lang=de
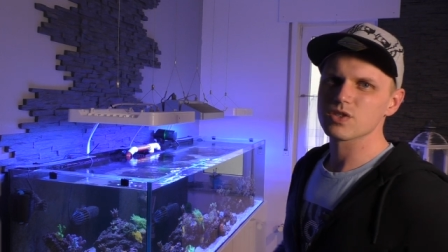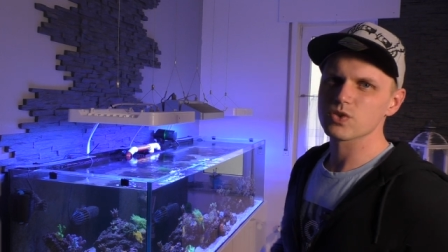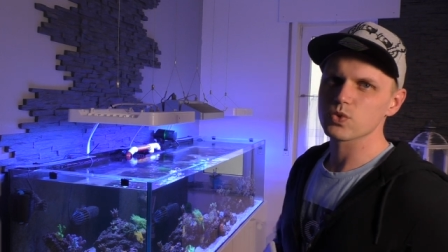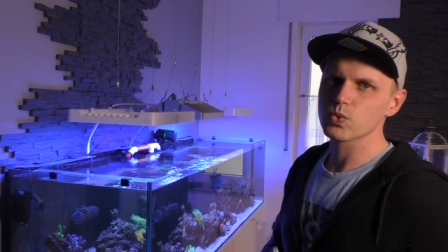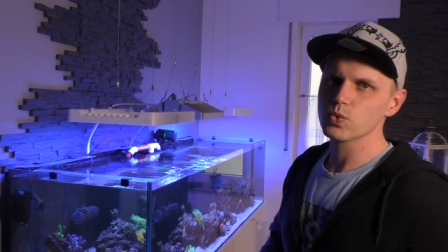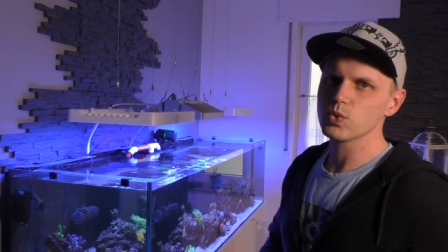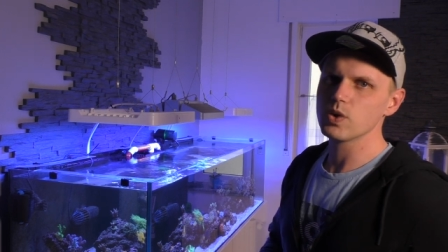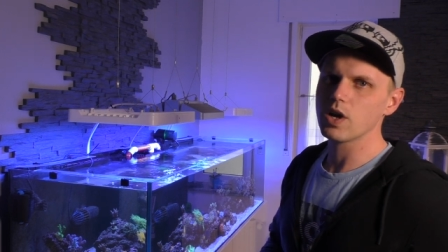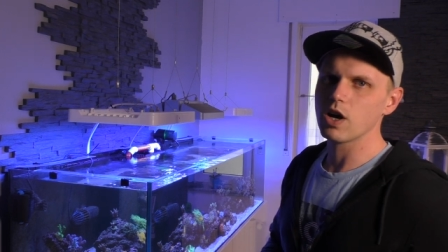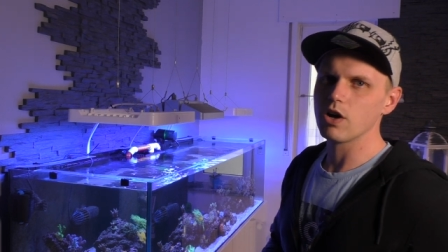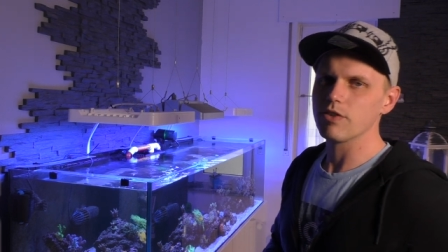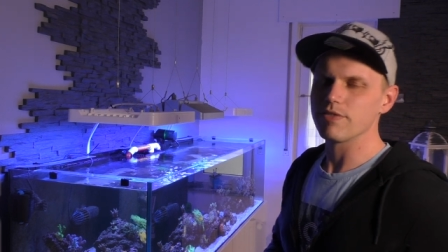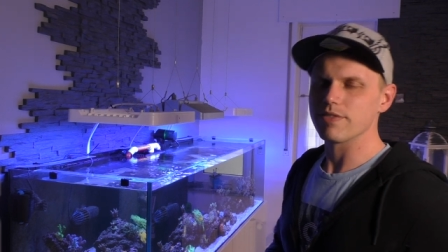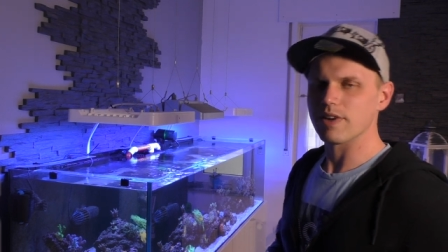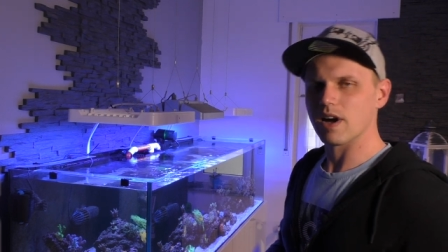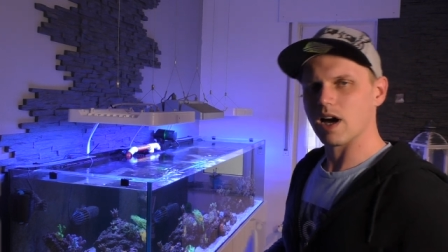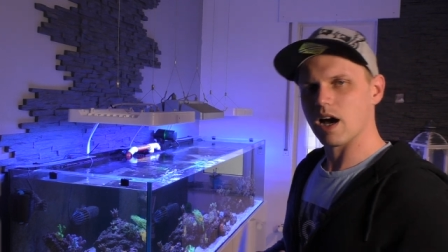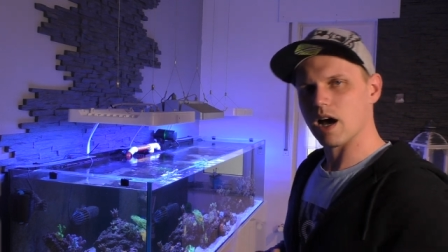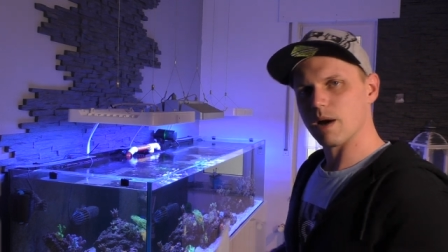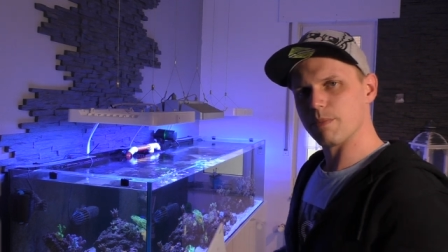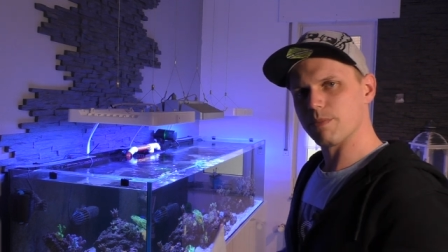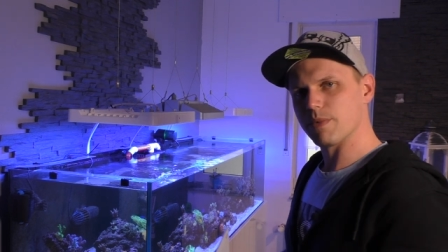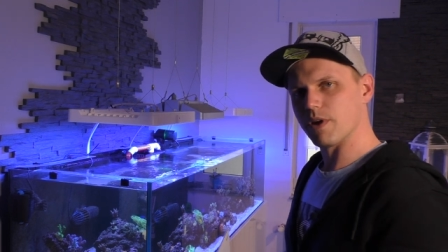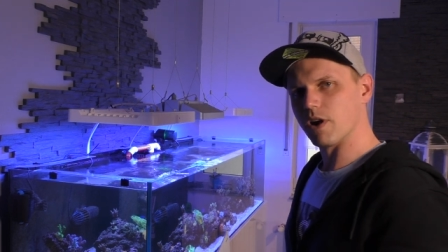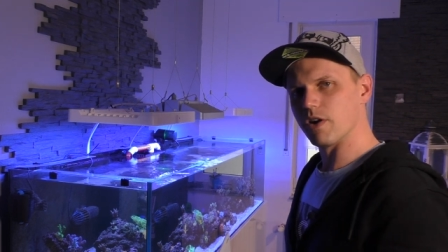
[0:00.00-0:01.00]
Zulauf,
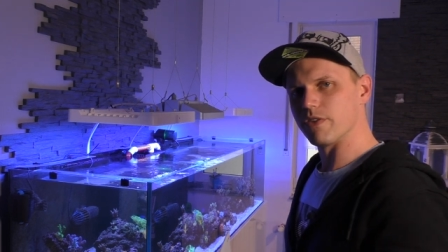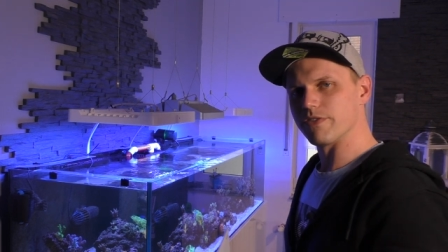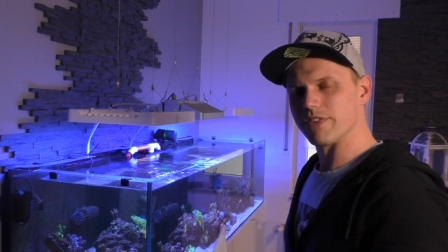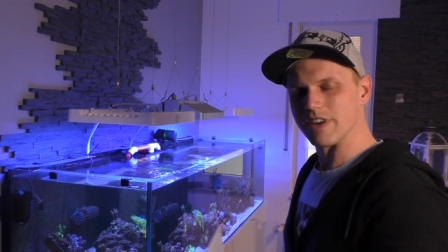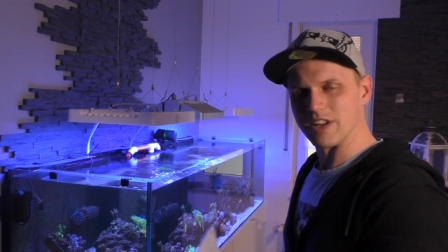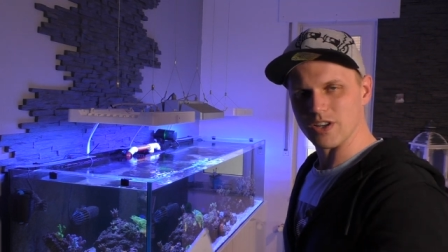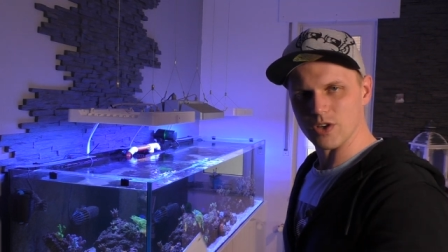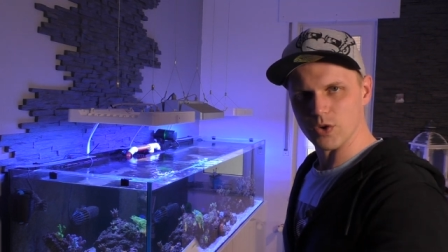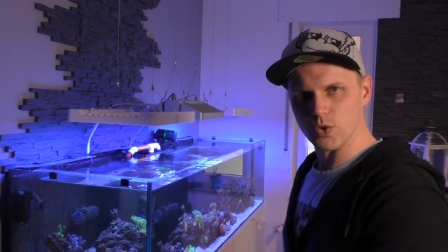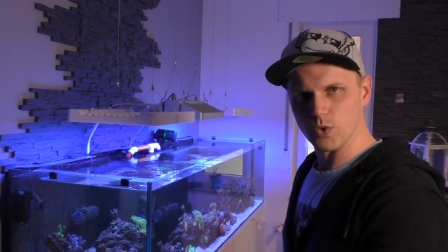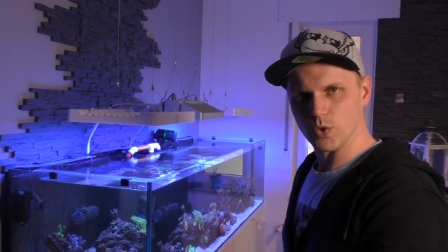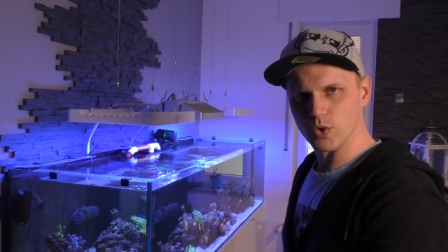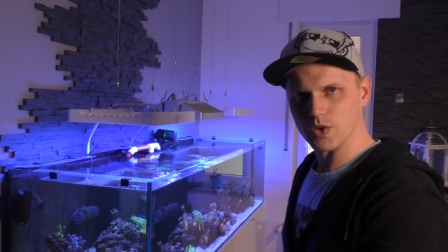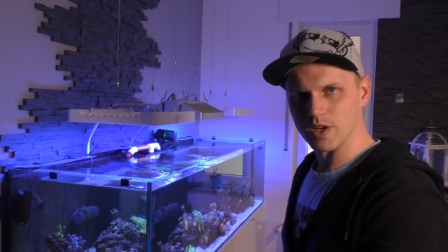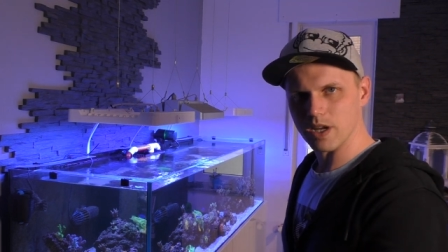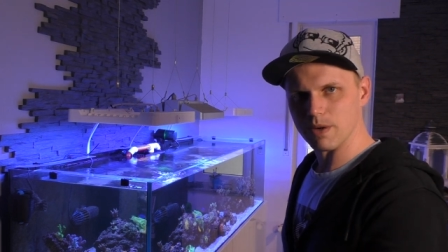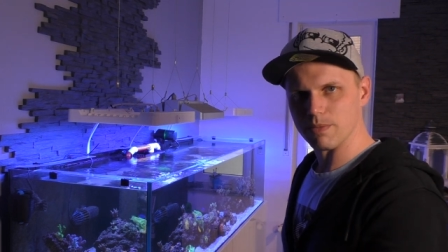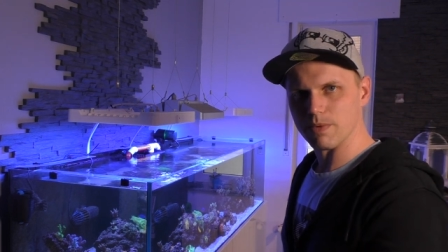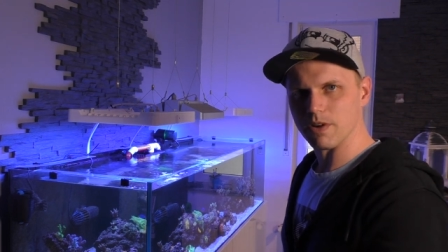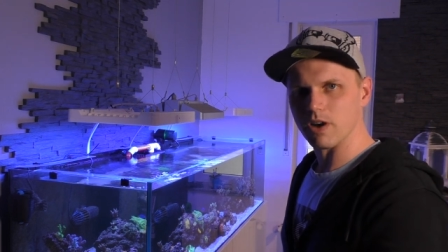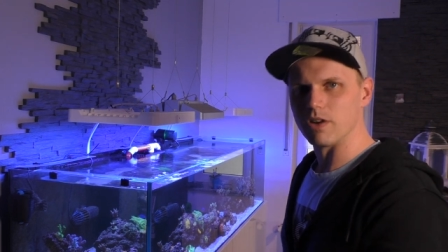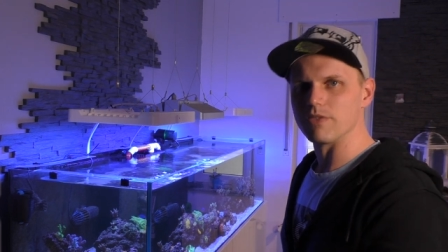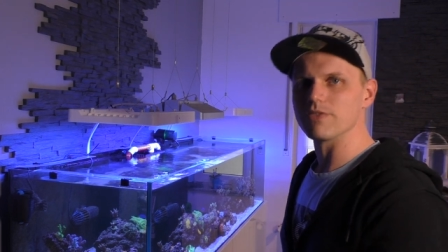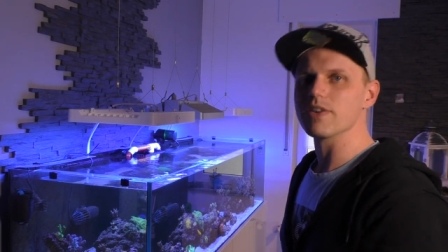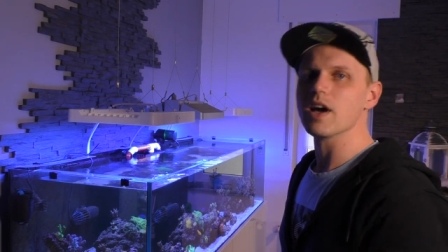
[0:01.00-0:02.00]
Ablauf,
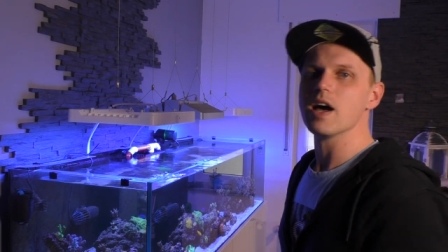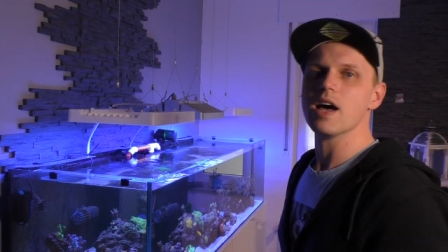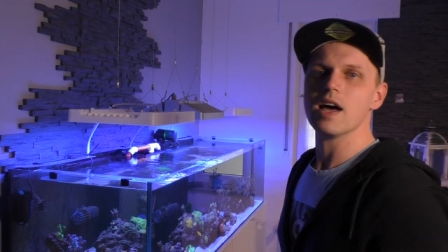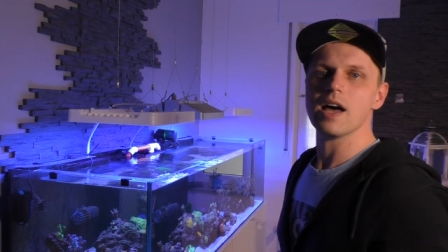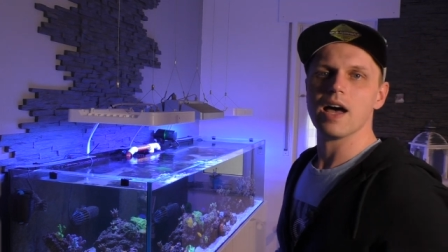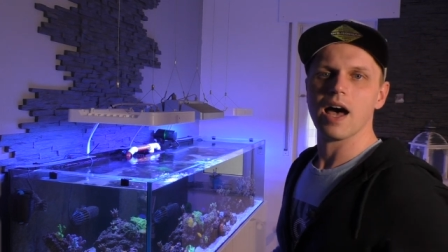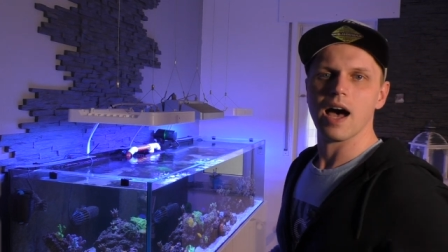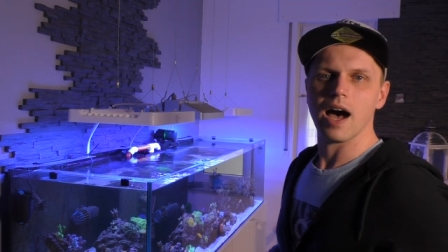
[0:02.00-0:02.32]
Notablauf.